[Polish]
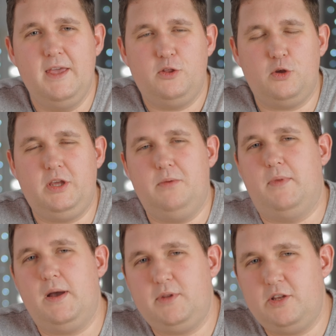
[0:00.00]
No i
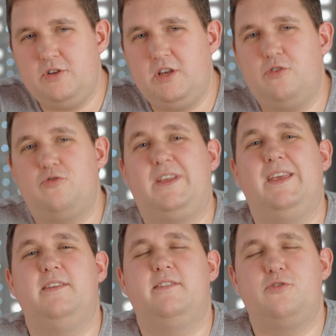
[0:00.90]
mam nadzieję, że
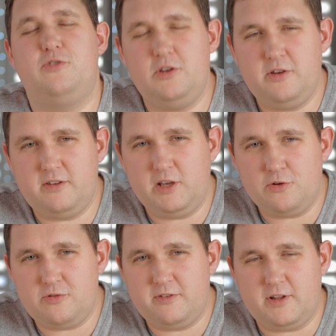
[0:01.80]
kiedy zaczniecie z niej
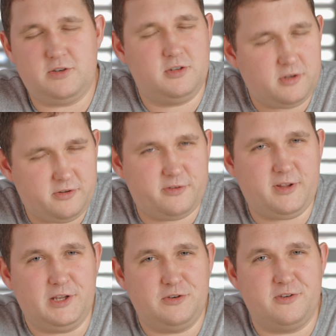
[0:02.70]
korzystać, to
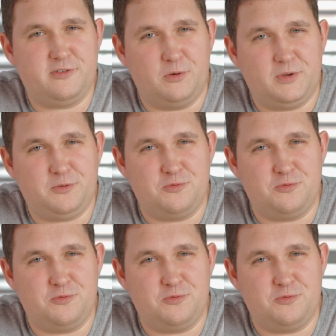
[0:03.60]
zostaniecie z nią na